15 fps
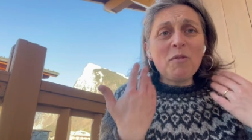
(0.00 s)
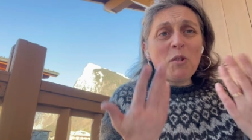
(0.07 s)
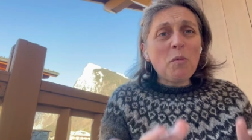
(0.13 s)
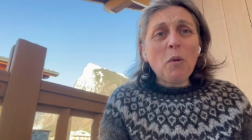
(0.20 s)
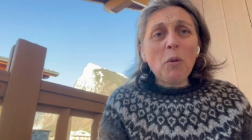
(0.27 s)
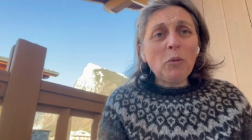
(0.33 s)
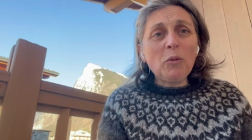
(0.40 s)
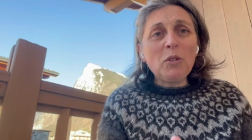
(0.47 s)
je me
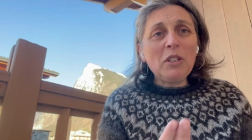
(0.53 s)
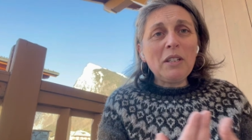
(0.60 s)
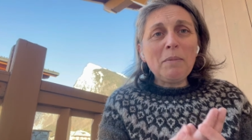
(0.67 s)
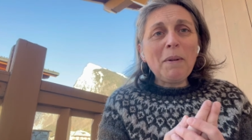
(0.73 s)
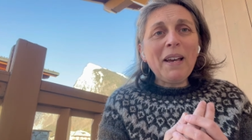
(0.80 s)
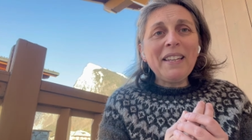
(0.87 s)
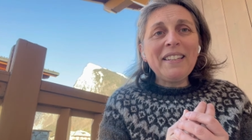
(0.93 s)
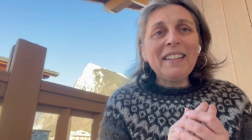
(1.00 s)
rends compte que j'ai
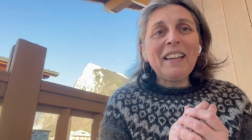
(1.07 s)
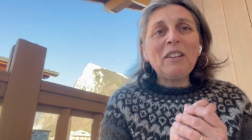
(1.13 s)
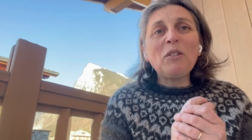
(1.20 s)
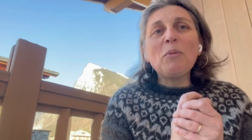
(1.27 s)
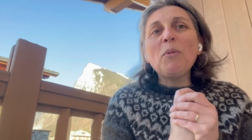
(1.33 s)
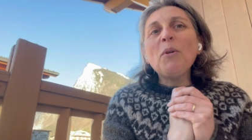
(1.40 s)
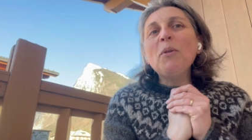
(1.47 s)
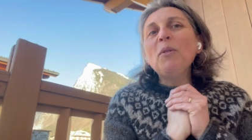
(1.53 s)
démarré
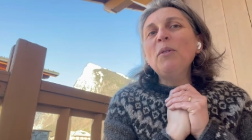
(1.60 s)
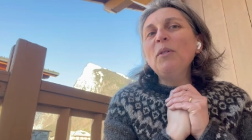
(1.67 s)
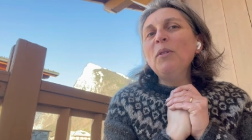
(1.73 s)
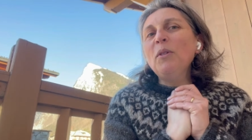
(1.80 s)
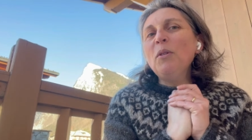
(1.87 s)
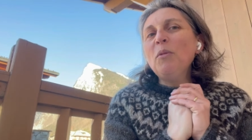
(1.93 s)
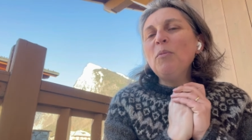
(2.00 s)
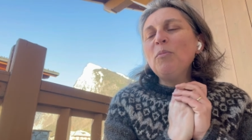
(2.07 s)
directement
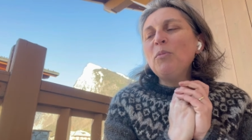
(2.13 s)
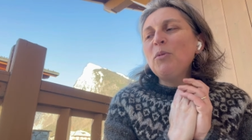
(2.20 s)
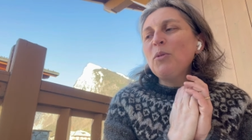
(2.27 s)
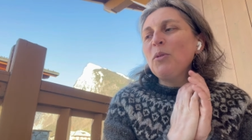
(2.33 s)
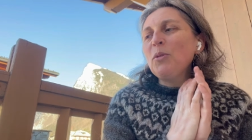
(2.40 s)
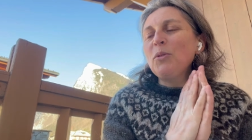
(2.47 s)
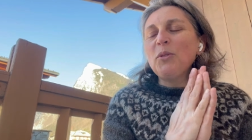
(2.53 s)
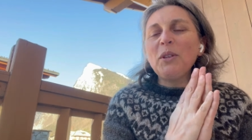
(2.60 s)

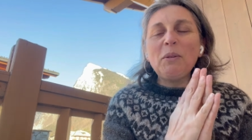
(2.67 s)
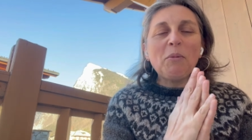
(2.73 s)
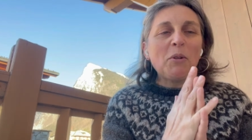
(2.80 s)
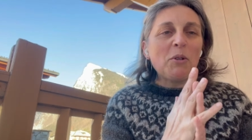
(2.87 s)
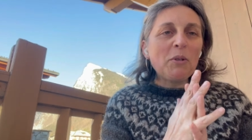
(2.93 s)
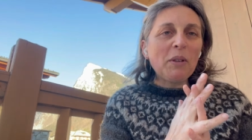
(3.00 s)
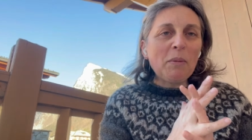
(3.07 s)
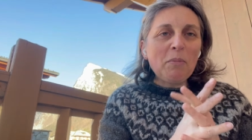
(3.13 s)
pour ceux qui me
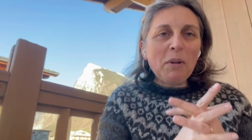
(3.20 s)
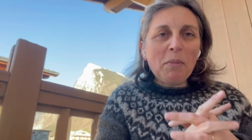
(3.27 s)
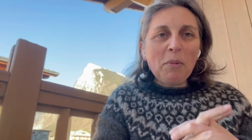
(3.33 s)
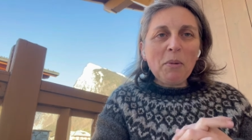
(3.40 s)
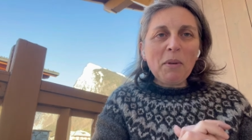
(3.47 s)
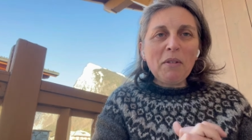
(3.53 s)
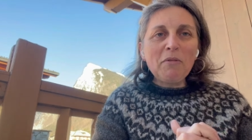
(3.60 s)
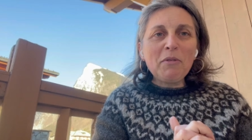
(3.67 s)
rejoindraient pour la
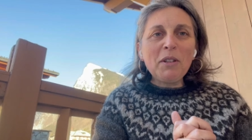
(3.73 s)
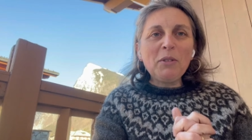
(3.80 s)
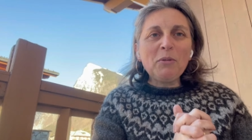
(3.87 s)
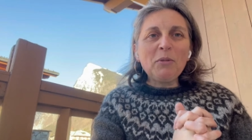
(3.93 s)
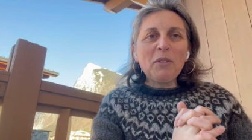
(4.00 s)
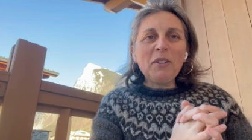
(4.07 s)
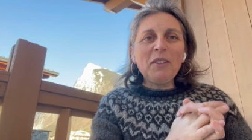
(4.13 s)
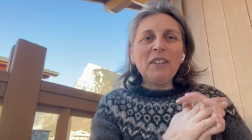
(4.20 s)
première fois.
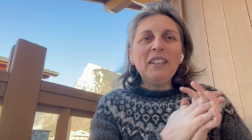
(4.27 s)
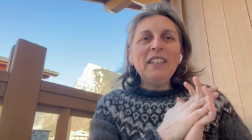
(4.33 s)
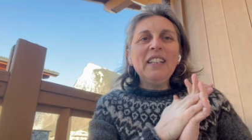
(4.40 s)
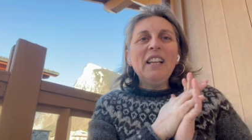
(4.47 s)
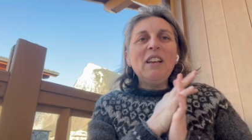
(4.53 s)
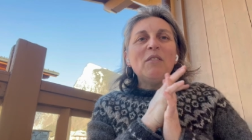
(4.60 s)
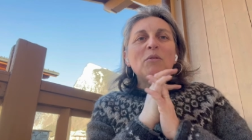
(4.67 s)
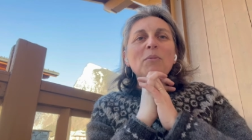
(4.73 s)
Donc,
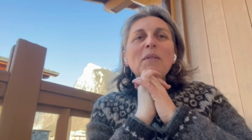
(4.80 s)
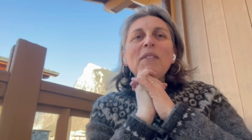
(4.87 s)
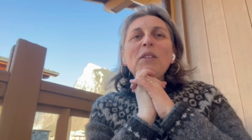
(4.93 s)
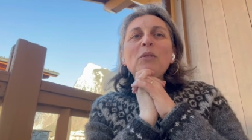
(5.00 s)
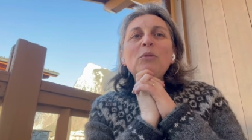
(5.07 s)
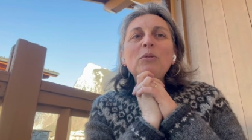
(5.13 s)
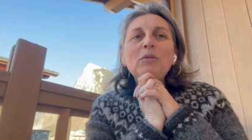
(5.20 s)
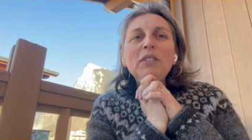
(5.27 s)
vous m'avez
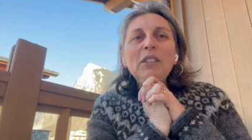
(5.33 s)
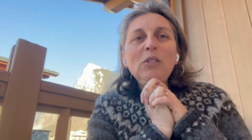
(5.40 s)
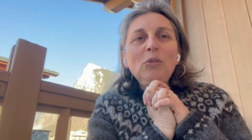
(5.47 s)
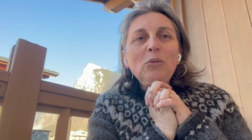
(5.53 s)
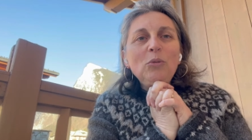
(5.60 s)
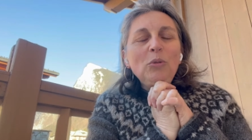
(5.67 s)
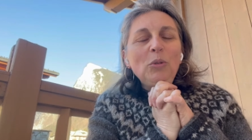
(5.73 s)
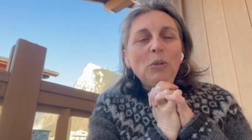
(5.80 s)
trouvé
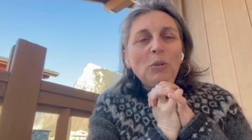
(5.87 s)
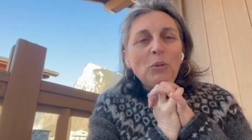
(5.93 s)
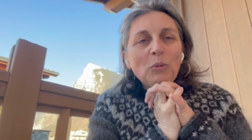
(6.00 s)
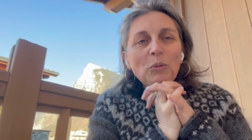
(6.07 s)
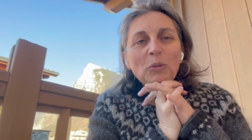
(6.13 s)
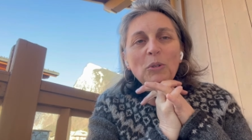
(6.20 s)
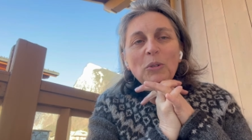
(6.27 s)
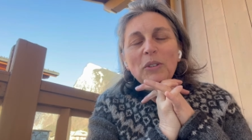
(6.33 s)
sous le
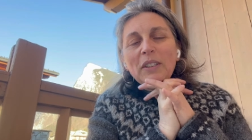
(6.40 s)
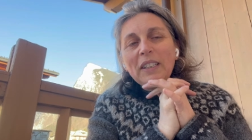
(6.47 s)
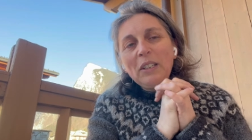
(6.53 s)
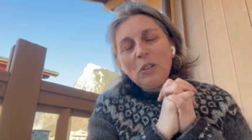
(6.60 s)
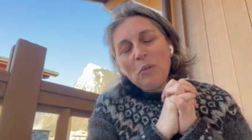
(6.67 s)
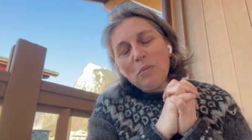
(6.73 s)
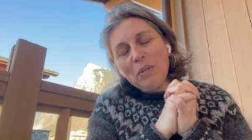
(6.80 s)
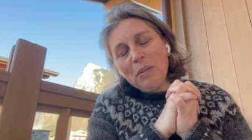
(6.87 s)
nom de
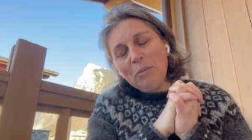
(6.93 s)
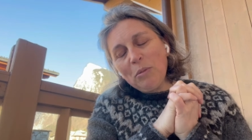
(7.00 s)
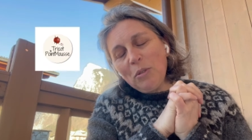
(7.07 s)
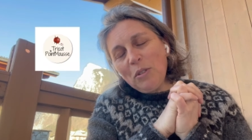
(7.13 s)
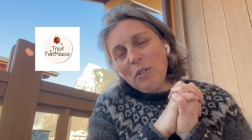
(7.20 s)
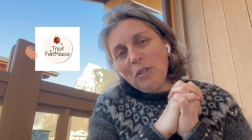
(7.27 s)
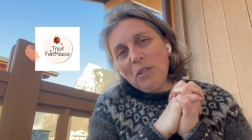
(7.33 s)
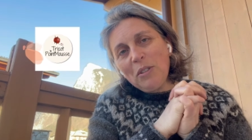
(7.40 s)

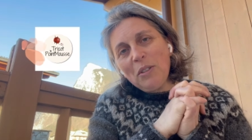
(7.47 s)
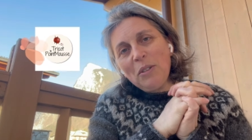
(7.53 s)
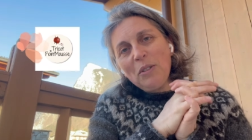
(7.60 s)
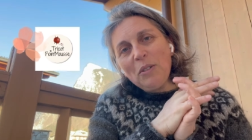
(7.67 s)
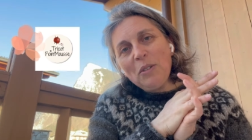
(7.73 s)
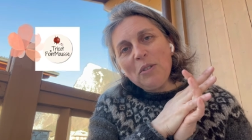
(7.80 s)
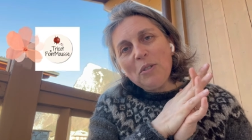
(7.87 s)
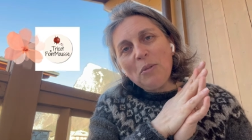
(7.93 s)
Tricot.mousse.
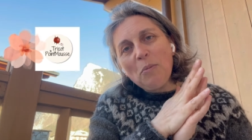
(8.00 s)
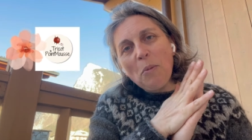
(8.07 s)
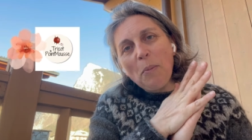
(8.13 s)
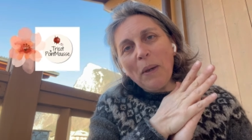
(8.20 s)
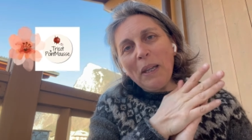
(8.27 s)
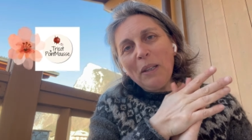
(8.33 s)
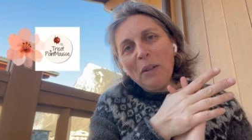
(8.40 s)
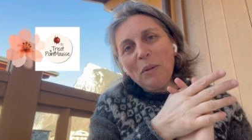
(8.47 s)
Je me
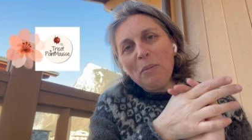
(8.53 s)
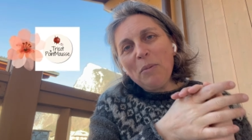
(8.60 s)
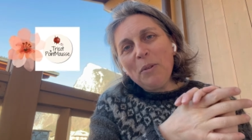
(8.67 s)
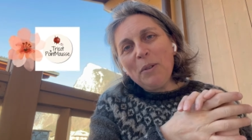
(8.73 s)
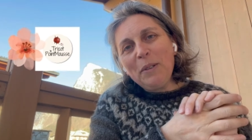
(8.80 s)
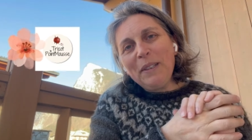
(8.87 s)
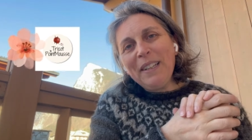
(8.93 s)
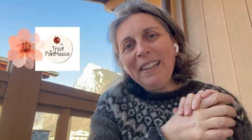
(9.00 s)

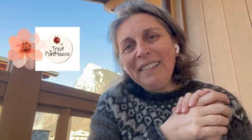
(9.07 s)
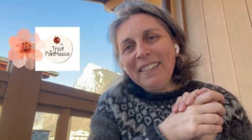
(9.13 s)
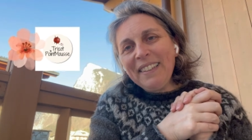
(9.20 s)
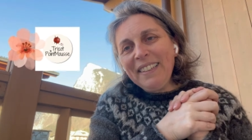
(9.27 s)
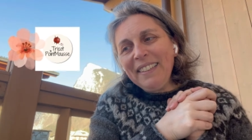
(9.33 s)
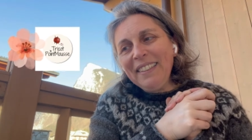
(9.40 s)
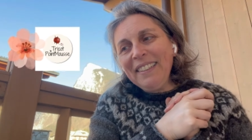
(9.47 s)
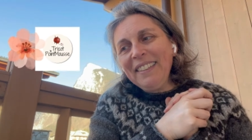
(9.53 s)
prénomme
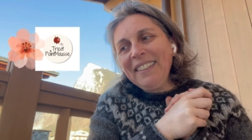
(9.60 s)
Nathalie.